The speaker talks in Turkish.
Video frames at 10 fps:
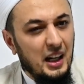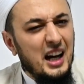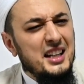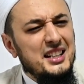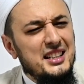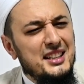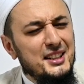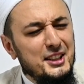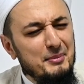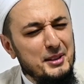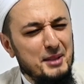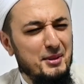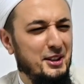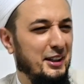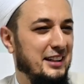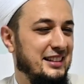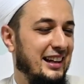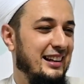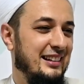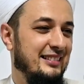Aynısı bizim için
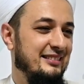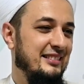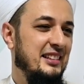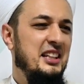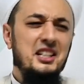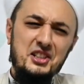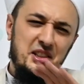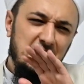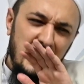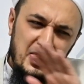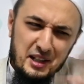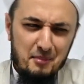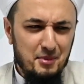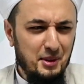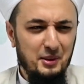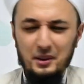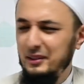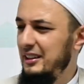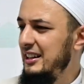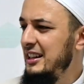geçerli. Hiç değişen bir şey
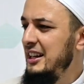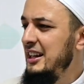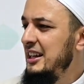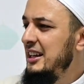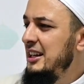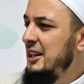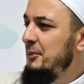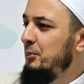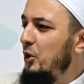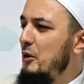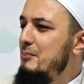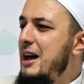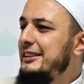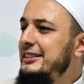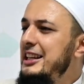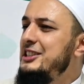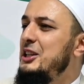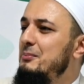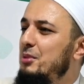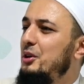yok. Bu ümmet
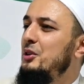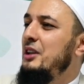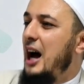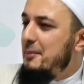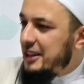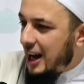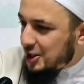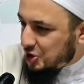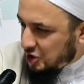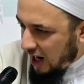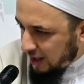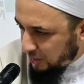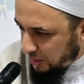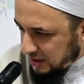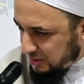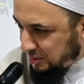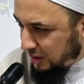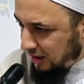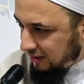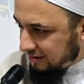niçin bugün habire aşağı doğru
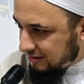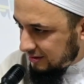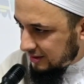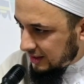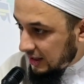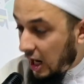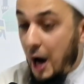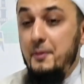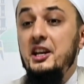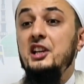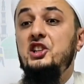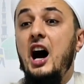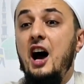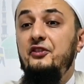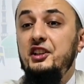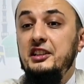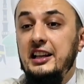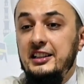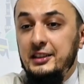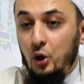gidiyor? Habire kafirin
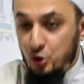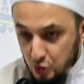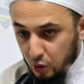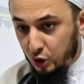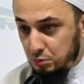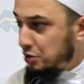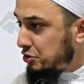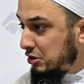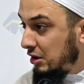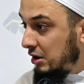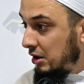elinde oyuncak olmuş.